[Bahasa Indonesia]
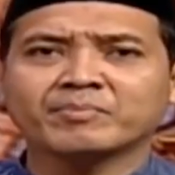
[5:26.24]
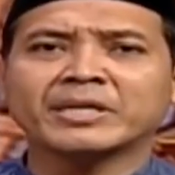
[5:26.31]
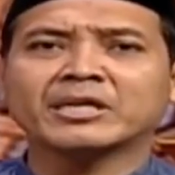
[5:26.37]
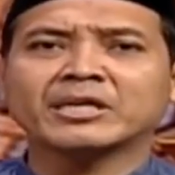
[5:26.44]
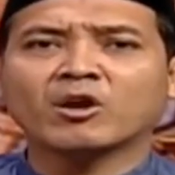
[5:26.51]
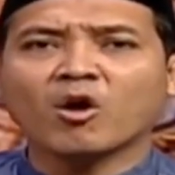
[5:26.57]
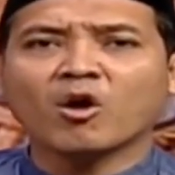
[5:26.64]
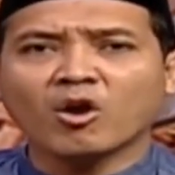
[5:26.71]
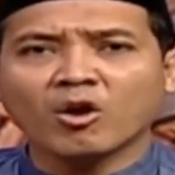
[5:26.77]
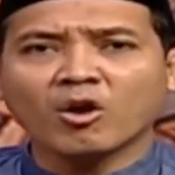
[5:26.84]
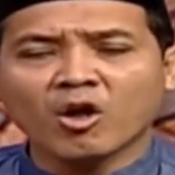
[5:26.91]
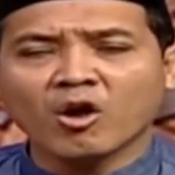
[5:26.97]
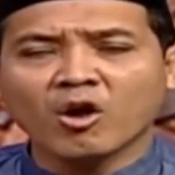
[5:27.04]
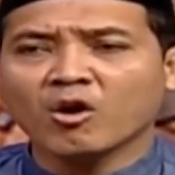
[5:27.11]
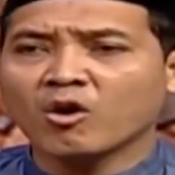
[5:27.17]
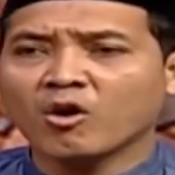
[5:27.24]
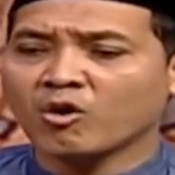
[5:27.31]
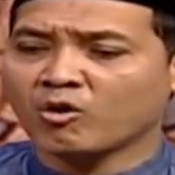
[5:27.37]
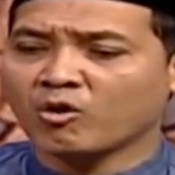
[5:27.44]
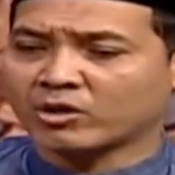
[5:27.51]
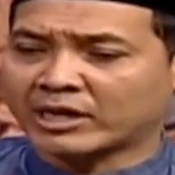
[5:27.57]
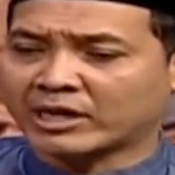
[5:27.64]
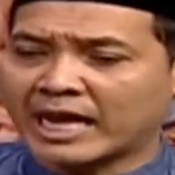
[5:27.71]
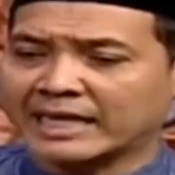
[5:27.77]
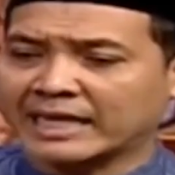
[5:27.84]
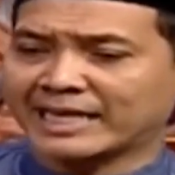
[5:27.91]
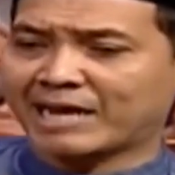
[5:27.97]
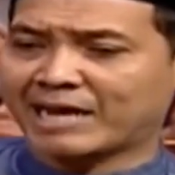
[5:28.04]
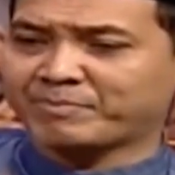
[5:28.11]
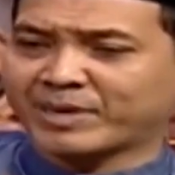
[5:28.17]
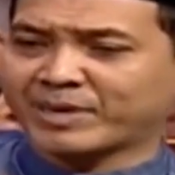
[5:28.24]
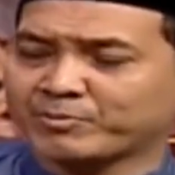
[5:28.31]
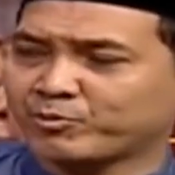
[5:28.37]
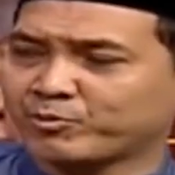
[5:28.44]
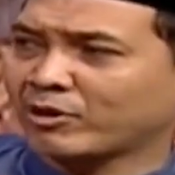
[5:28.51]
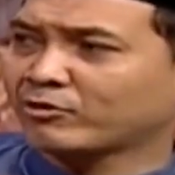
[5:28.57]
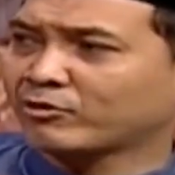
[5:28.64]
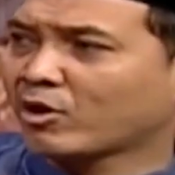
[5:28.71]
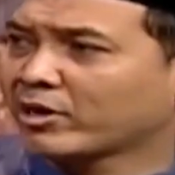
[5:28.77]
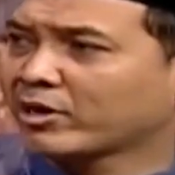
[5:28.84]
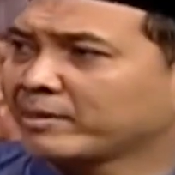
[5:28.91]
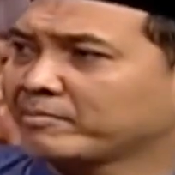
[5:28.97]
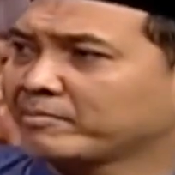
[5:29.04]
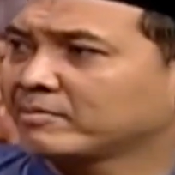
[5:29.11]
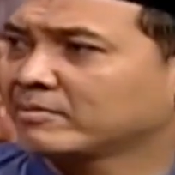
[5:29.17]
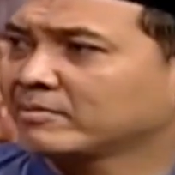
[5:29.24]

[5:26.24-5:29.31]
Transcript: menolong orang yang berbuat dolim.